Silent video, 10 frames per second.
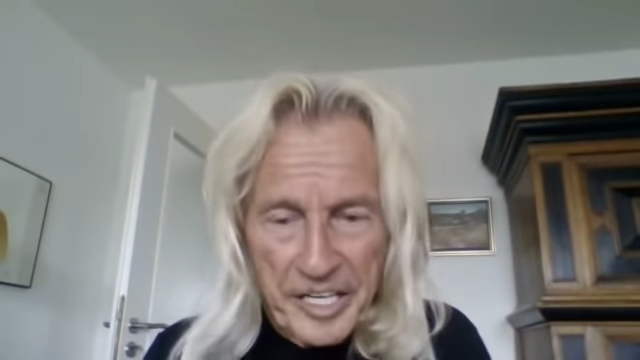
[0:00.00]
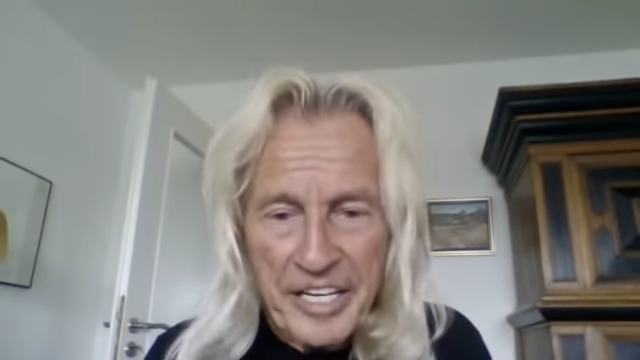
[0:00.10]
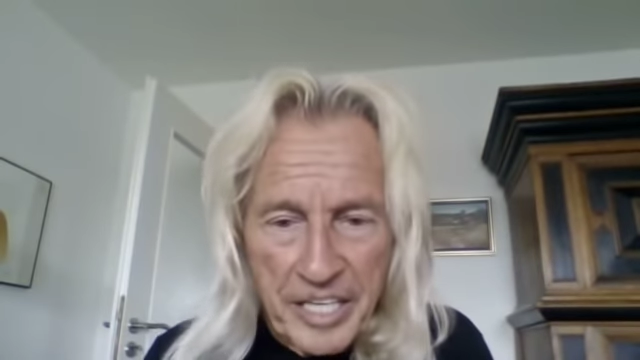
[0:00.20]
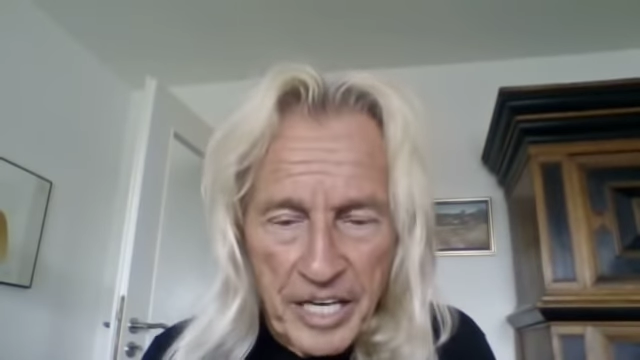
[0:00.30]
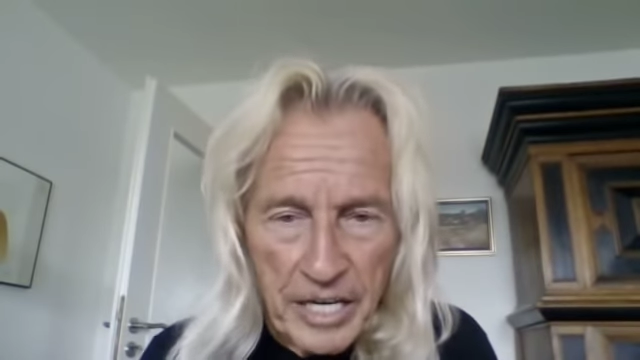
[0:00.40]
We
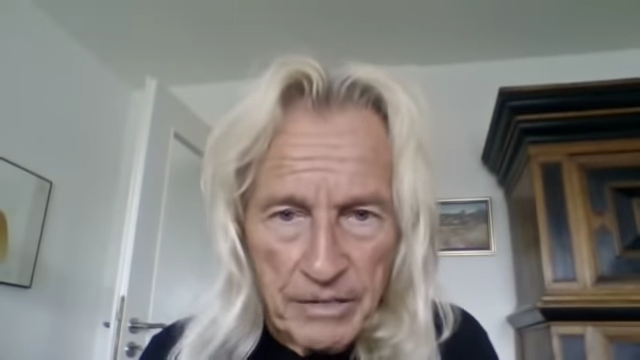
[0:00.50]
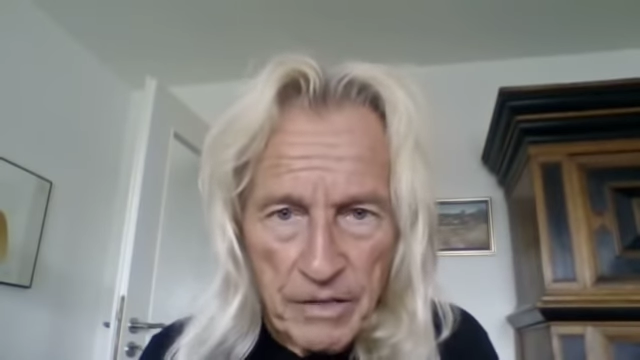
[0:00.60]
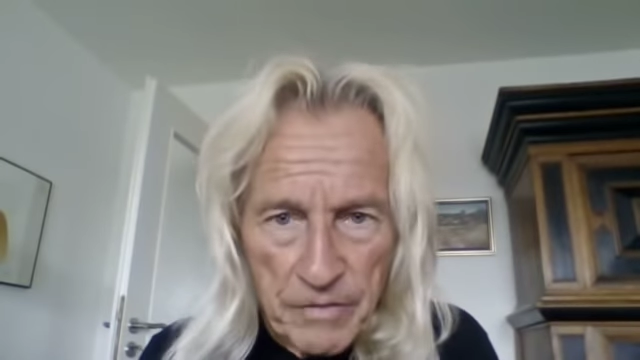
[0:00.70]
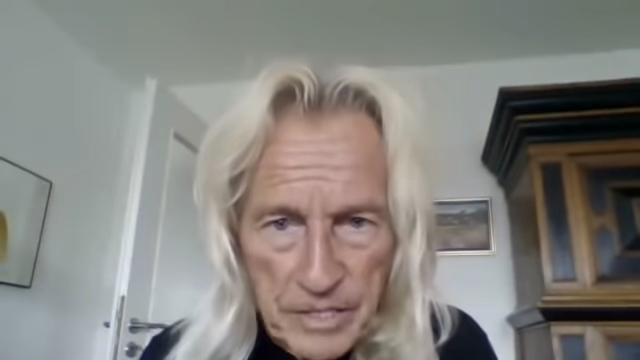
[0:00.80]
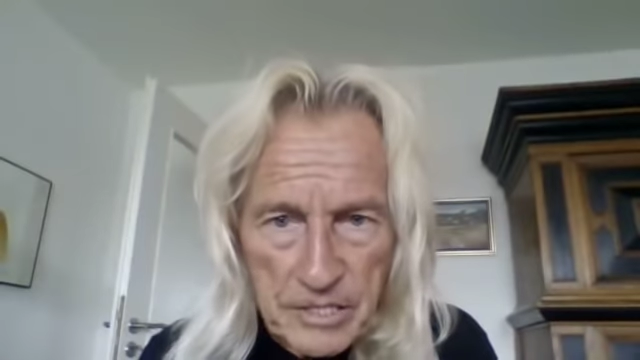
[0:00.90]

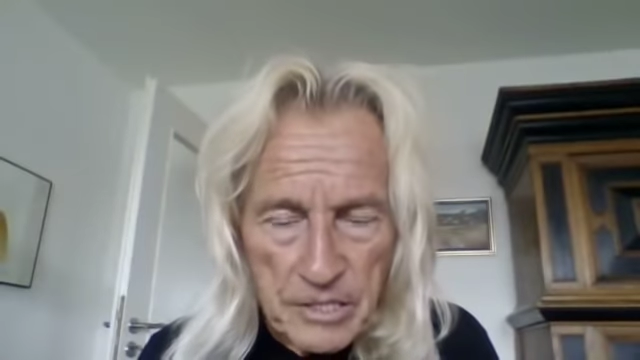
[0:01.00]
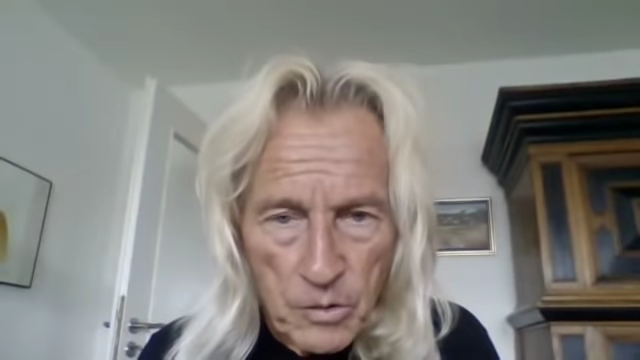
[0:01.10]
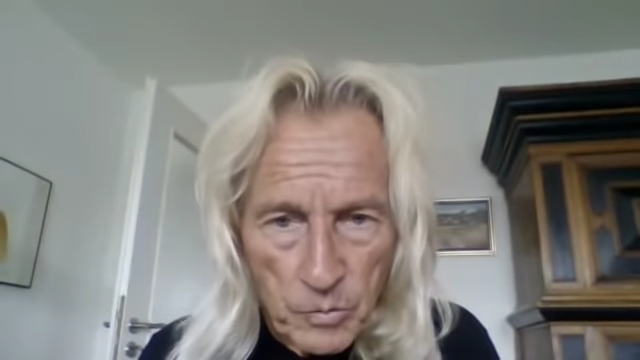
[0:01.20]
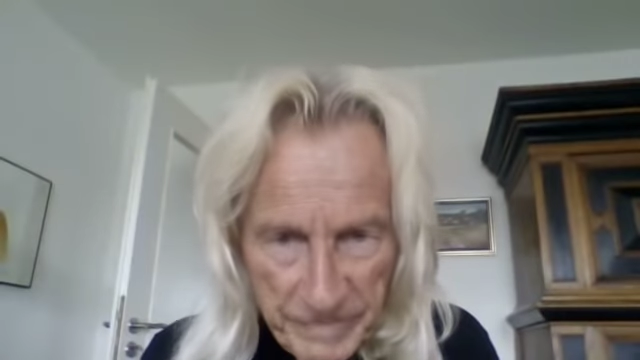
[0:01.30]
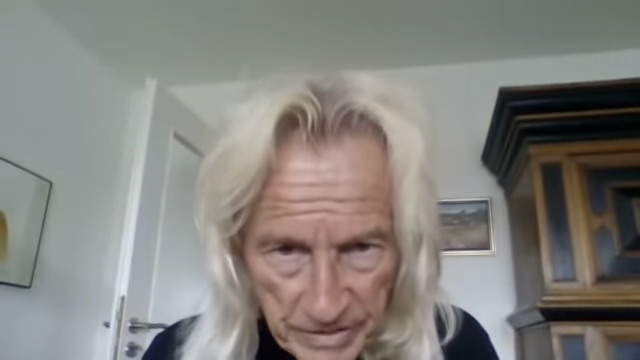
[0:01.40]
dedicate
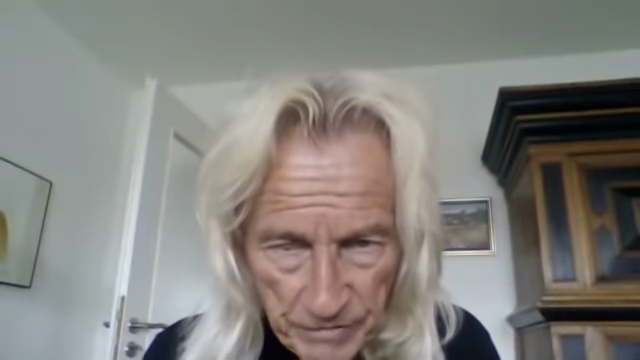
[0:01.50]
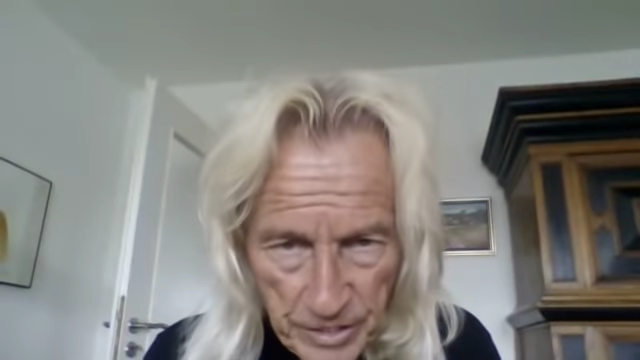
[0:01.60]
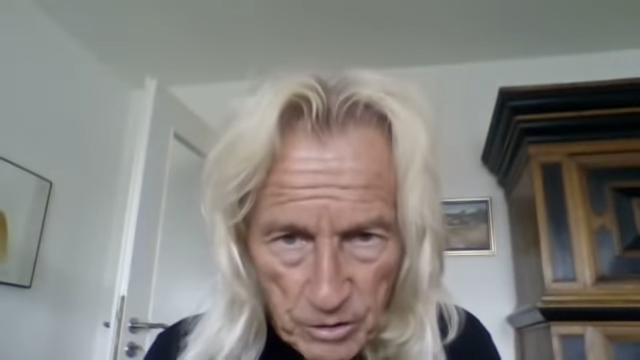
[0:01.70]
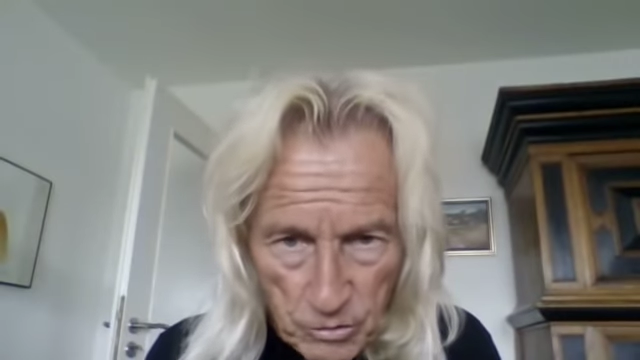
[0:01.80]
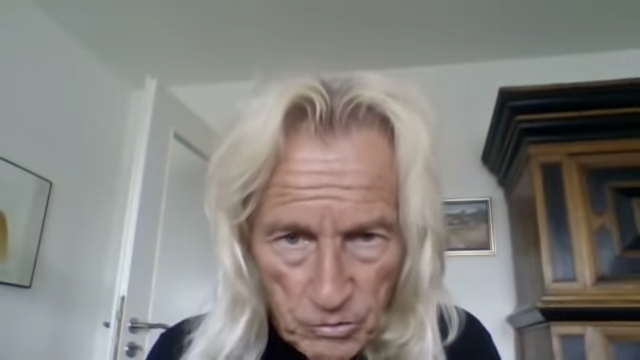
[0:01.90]
this
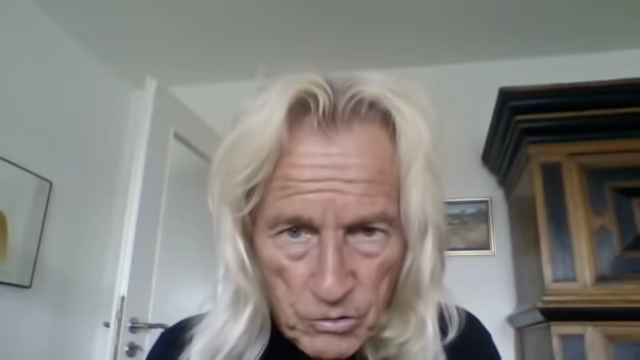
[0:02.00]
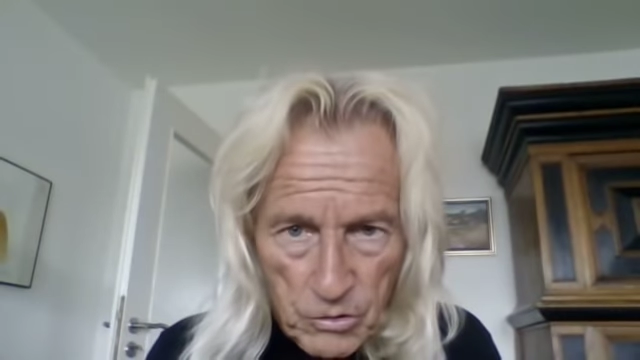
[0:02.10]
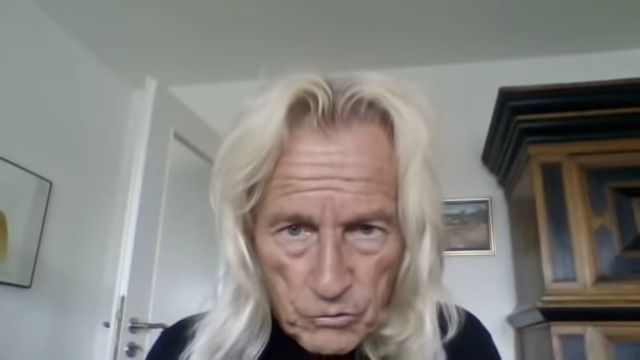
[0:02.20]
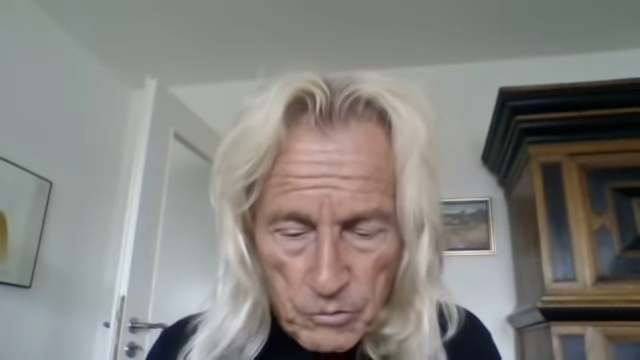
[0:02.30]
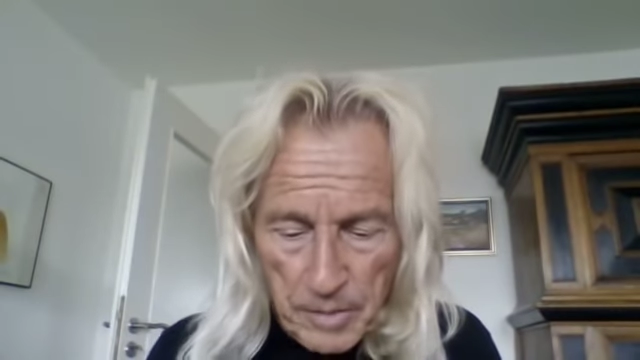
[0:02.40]

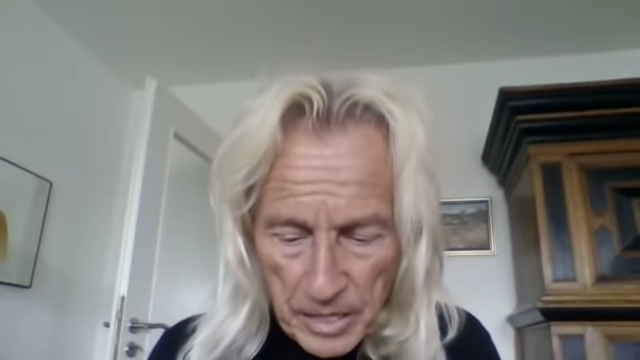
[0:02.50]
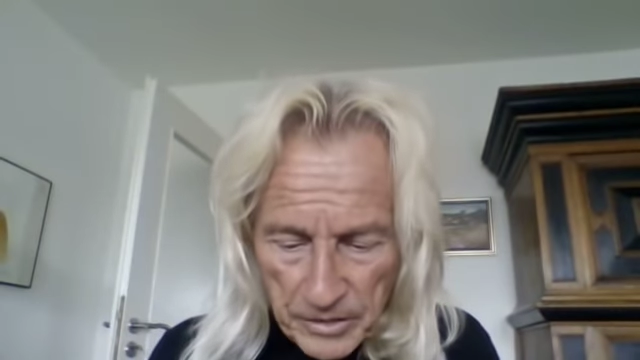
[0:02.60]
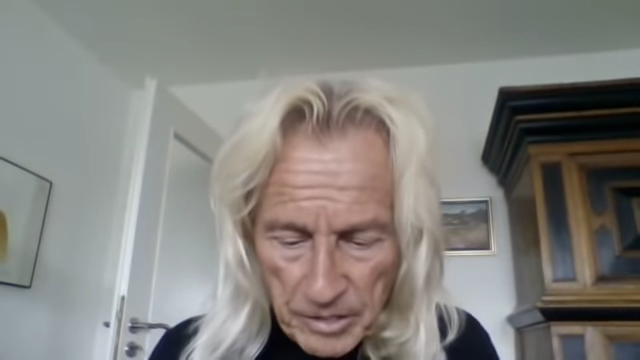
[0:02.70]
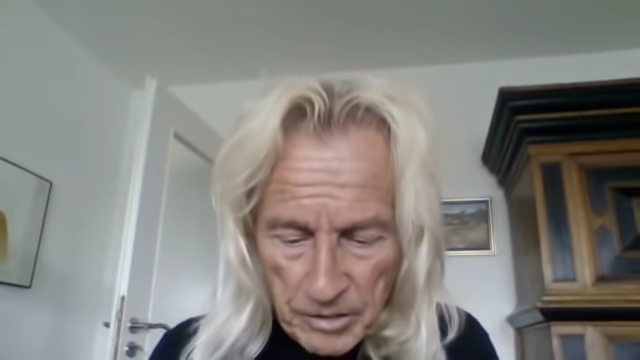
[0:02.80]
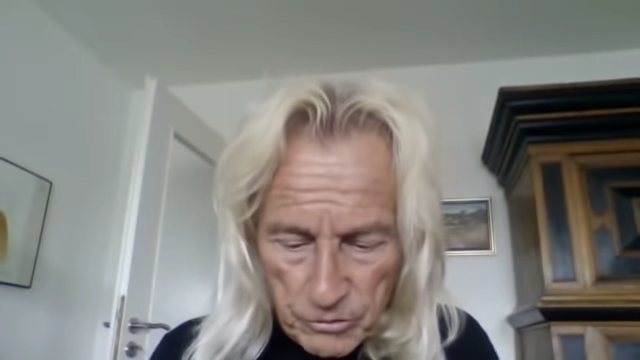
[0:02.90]
video to
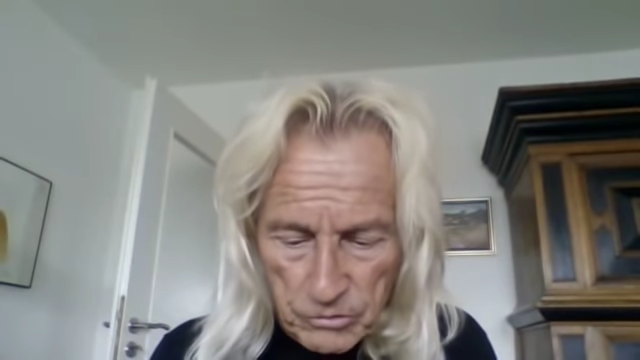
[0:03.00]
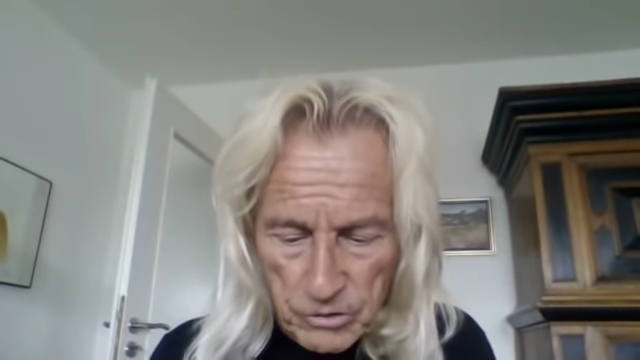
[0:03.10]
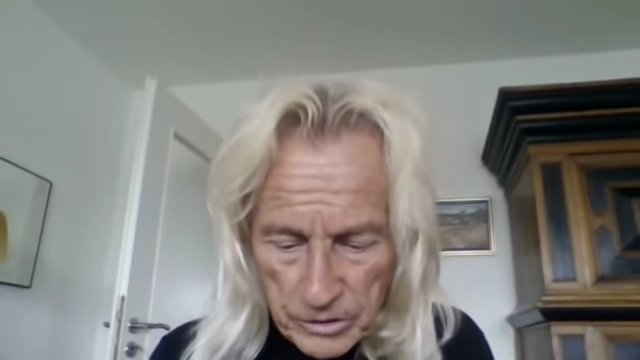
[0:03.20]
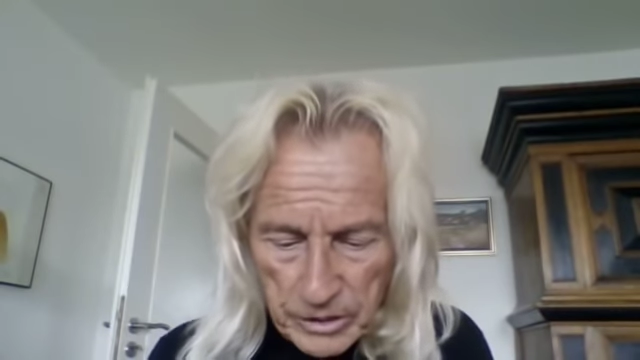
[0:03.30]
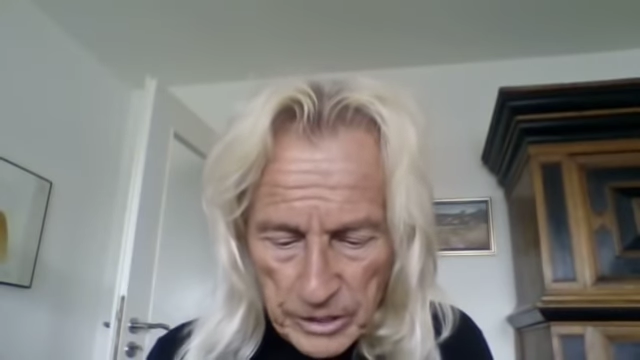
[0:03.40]
Mahatera
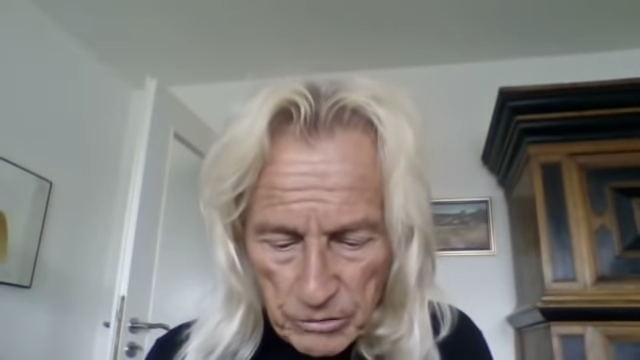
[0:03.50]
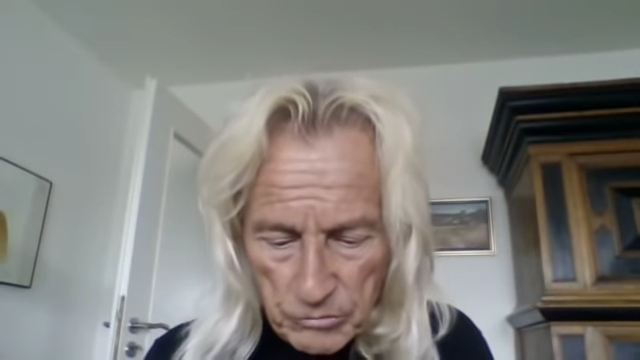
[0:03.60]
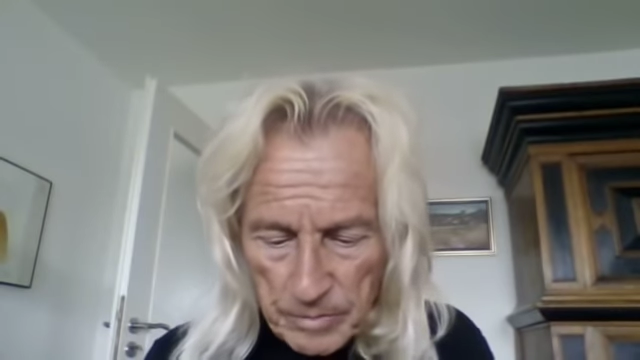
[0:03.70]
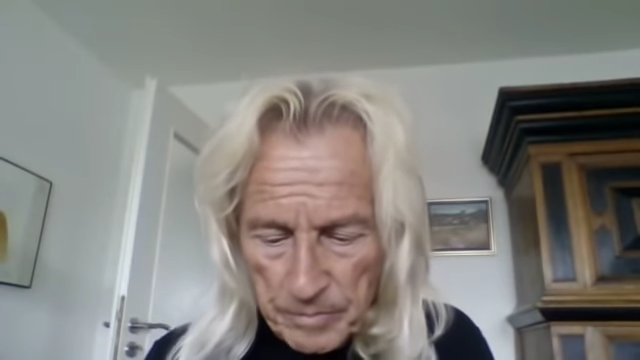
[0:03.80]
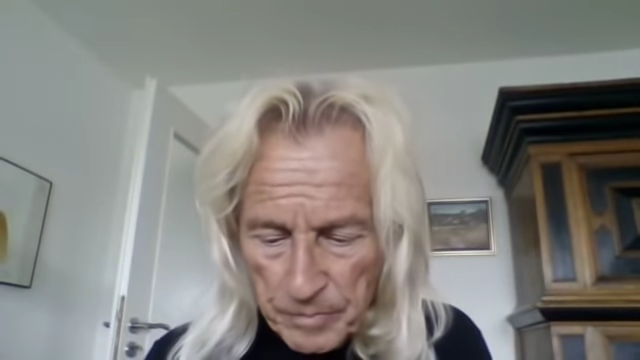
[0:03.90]
Dr.
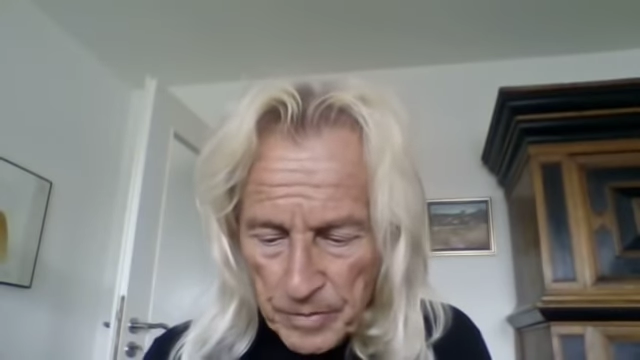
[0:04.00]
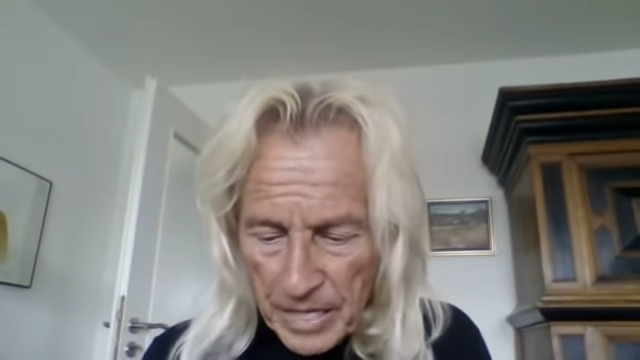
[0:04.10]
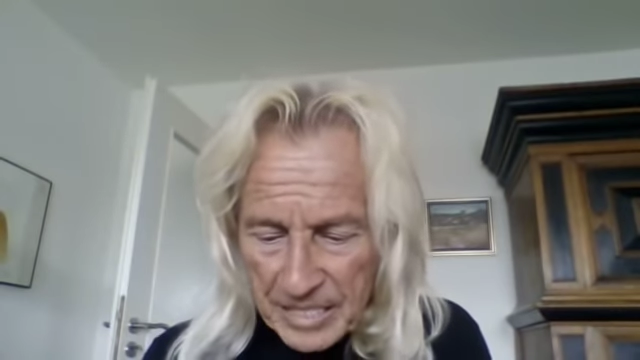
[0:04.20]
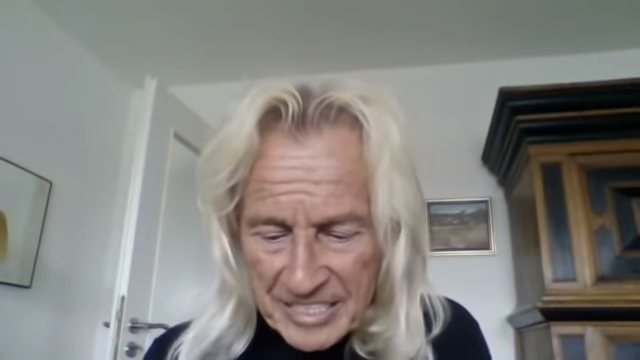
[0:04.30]
Georg Grimm.